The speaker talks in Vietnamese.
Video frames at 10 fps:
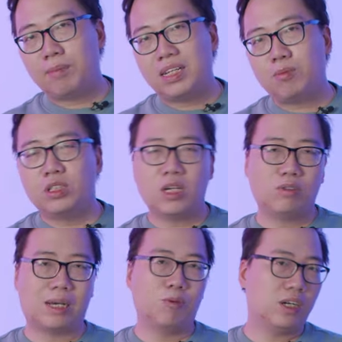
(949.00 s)
bây giờ một triệu
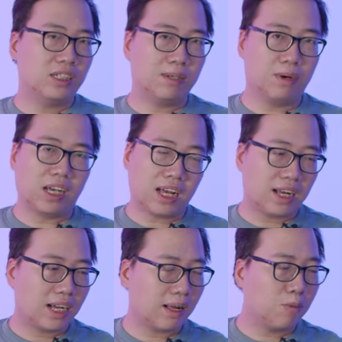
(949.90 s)
chả mua được cái gì mới cả
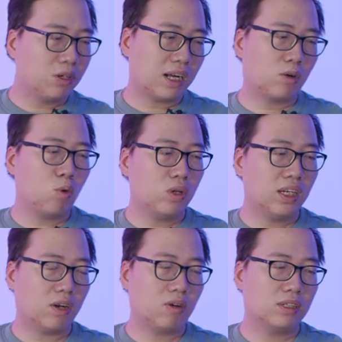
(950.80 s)
các bạn mượn những cũ như
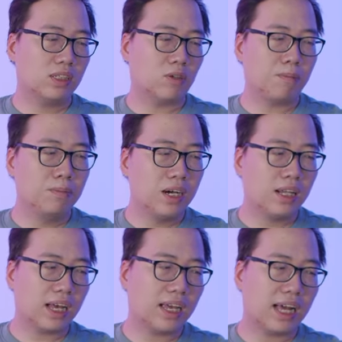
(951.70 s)
kiểu con 650
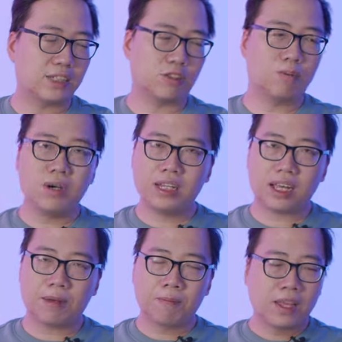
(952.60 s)
này à 660
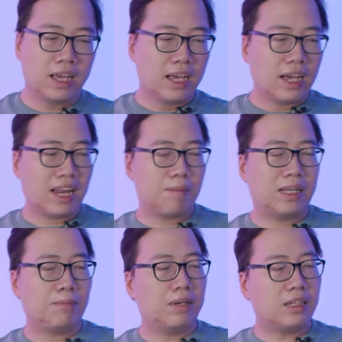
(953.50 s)
này hay là
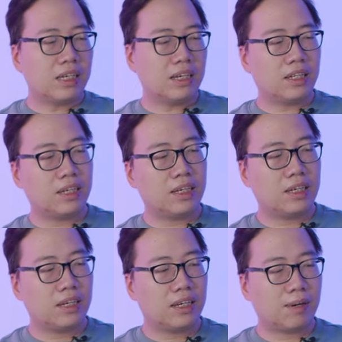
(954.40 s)
750 Ti
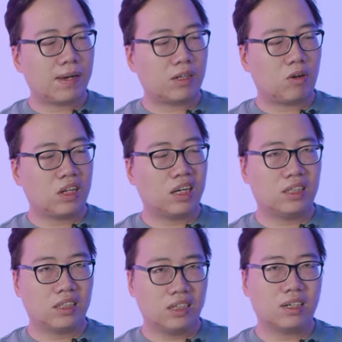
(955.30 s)
thì các bạn có thể
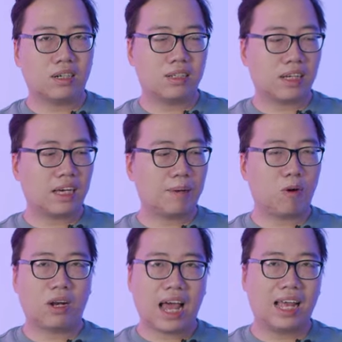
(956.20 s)
chơi được những cái game
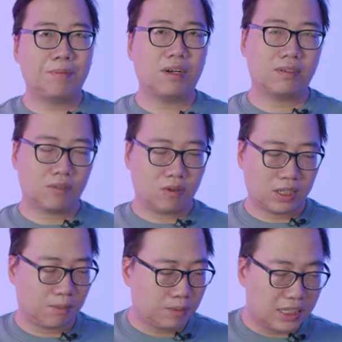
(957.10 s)
online ở mức
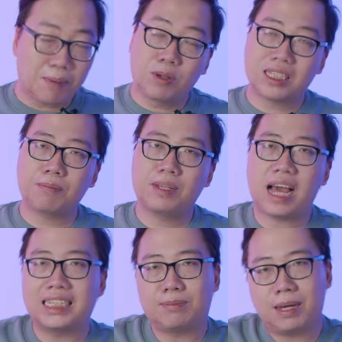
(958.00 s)
khoảng tầm trên 100 đến
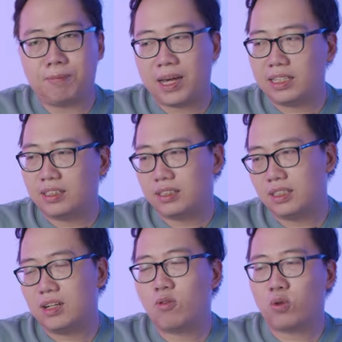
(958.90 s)
200 FPS
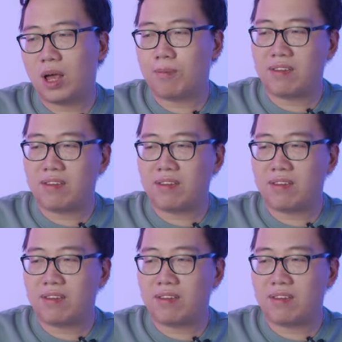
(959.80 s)
rất là thoải